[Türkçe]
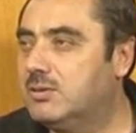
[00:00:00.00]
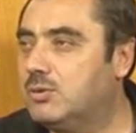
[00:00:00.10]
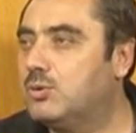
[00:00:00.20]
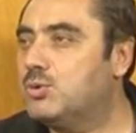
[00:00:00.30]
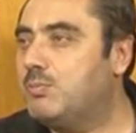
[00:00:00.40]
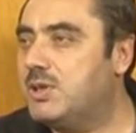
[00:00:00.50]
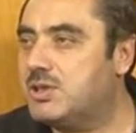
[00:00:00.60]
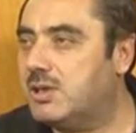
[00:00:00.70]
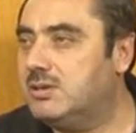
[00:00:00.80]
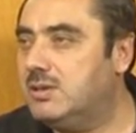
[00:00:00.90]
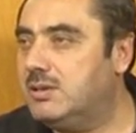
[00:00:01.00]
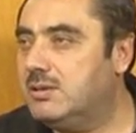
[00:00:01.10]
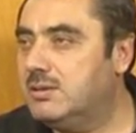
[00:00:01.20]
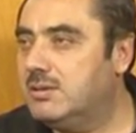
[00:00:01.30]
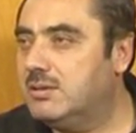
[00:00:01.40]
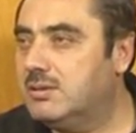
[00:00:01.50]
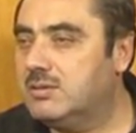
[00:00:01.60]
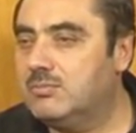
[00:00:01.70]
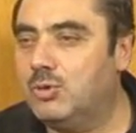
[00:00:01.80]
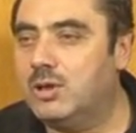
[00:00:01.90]
konuşma şekli,
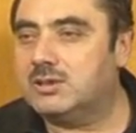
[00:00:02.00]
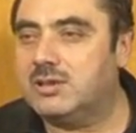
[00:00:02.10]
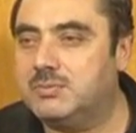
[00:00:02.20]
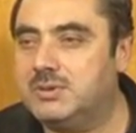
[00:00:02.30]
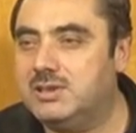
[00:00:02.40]
muhatabı